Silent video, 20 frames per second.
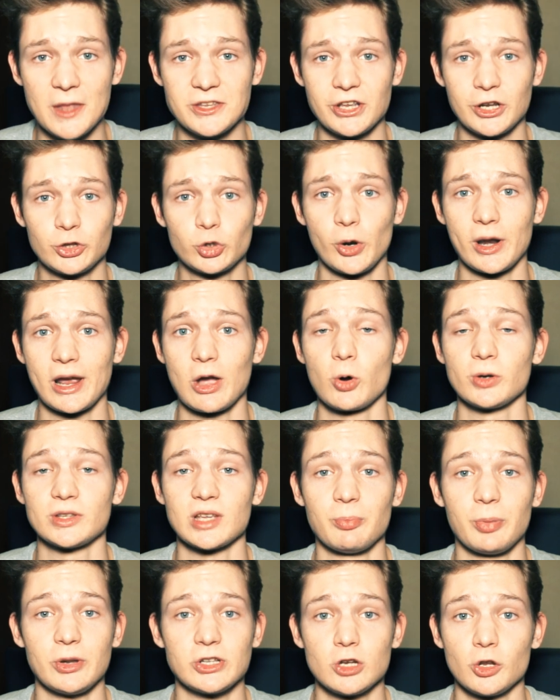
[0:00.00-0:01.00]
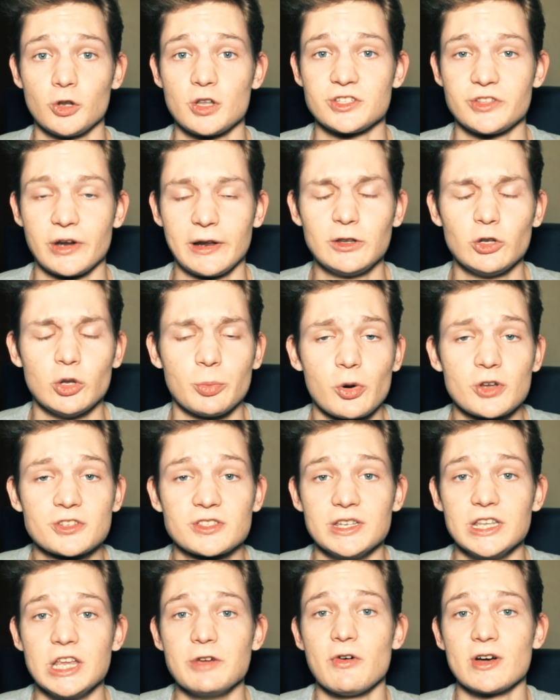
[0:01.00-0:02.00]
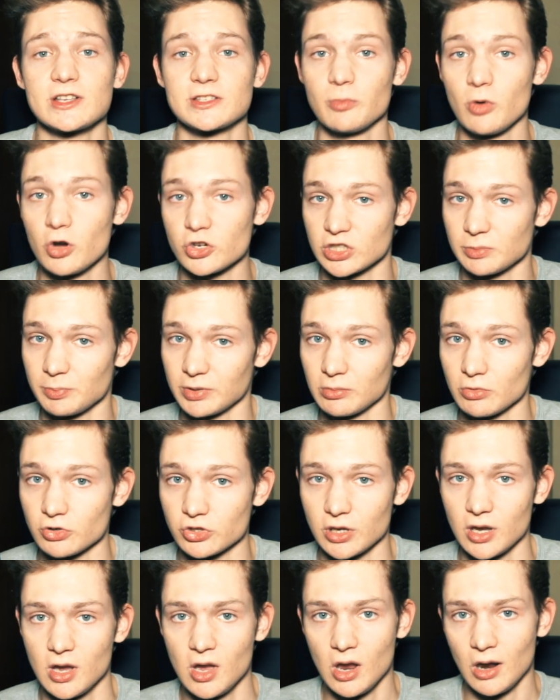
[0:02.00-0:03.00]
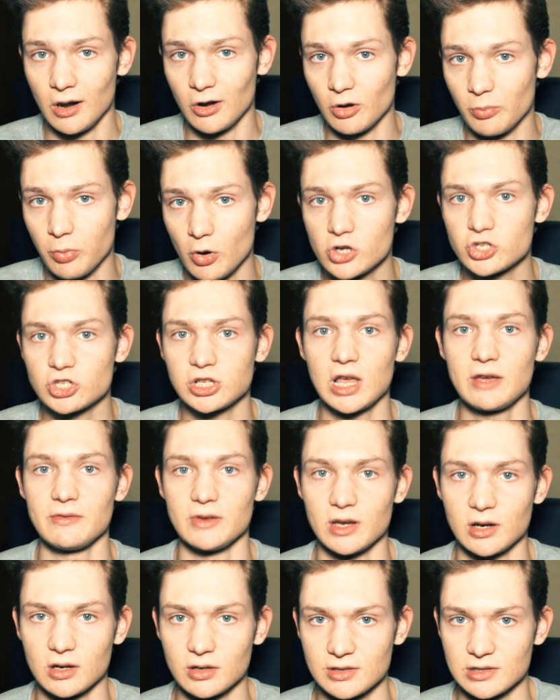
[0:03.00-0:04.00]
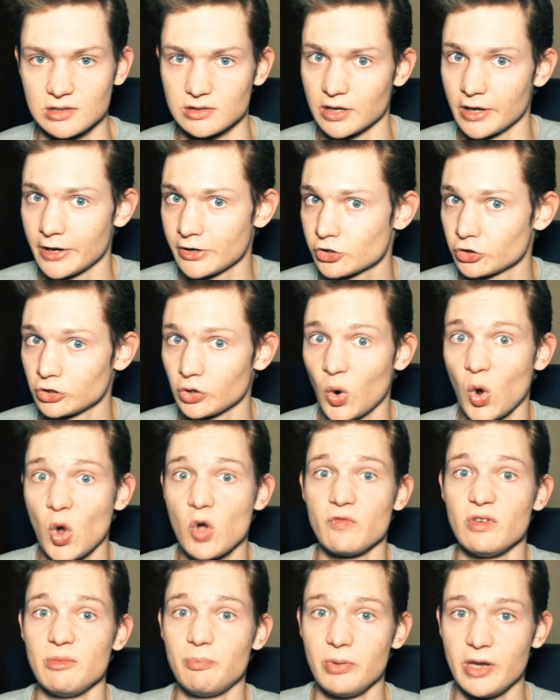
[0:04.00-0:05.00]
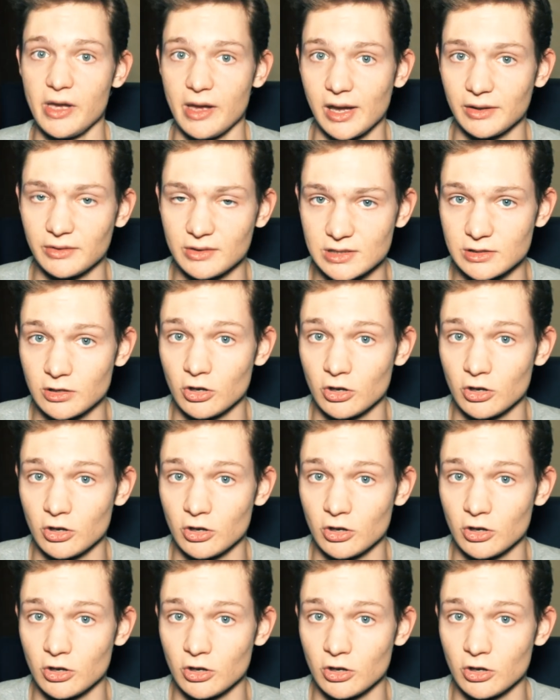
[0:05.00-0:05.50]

на территории какой-то определенной страны, ну, просто невозможно, потому что любой человек знает, что такое VPN,